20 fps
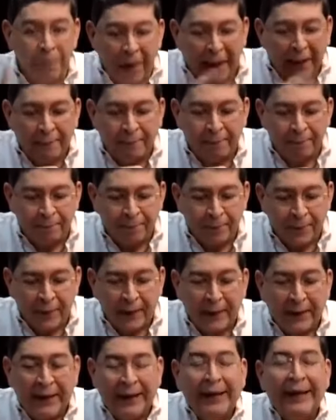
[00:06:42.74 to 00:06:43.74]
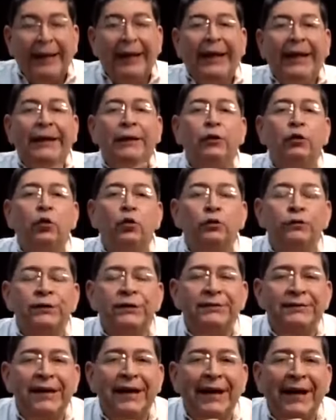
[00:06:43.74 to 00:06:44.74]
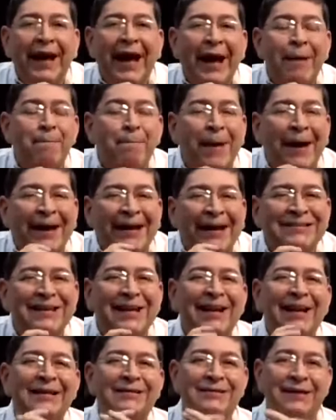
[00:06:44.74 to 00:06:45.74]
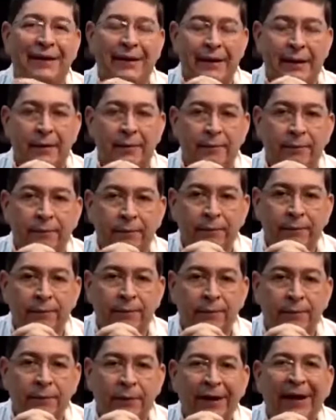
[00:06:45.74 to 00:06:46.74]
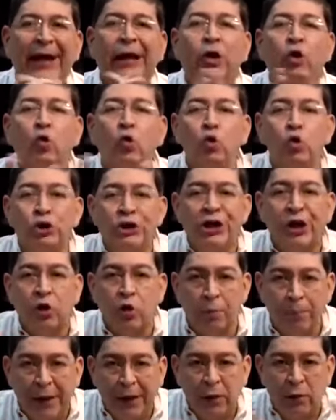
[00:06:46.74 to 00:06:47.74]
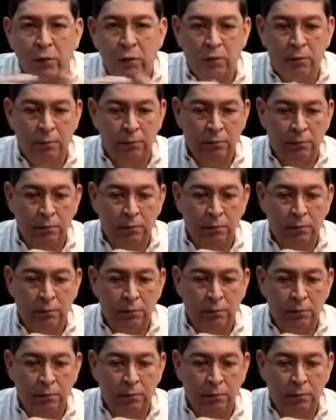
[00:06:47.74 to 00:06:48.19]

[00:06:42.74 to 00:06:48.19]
Bien. Entonces aparece en la escena el Cuche Romero,